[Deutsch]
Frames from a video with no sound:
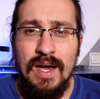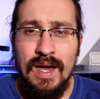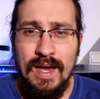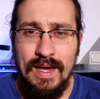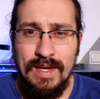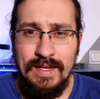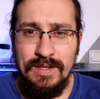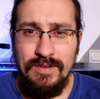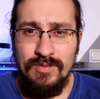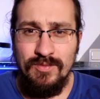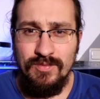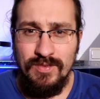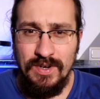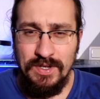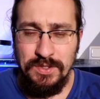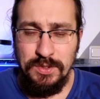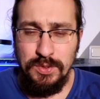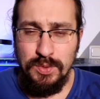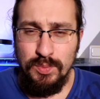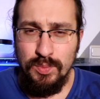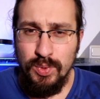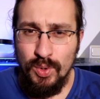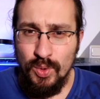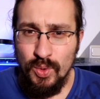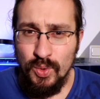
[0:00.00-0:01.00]
1
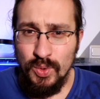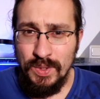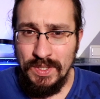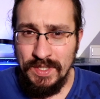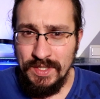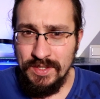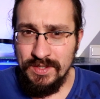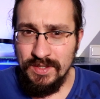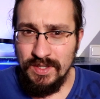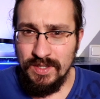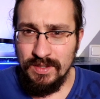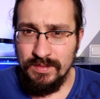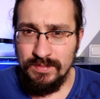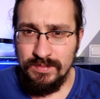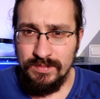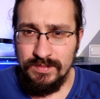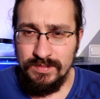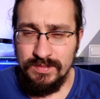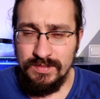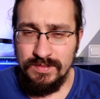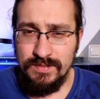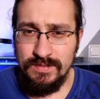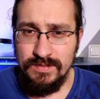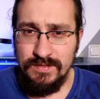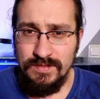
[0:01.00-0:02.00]
Watt pro Liter.
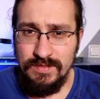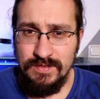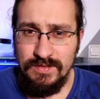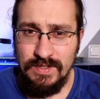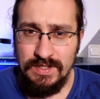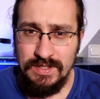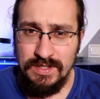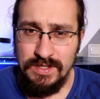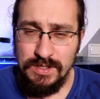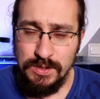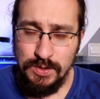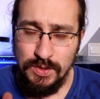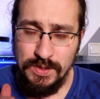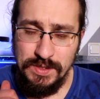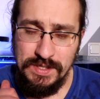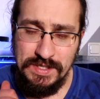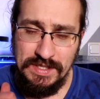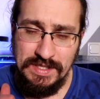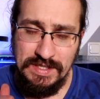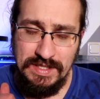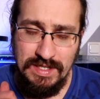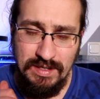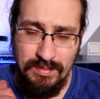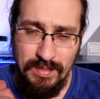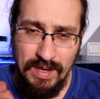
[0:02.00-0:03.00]
Das ist ein 90
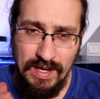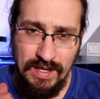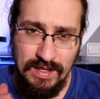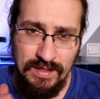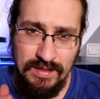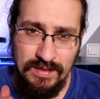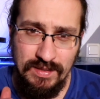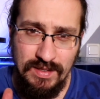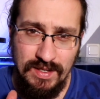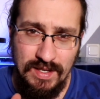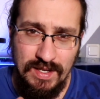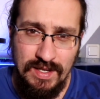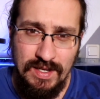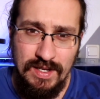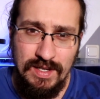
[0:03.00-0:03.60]
Liter Becken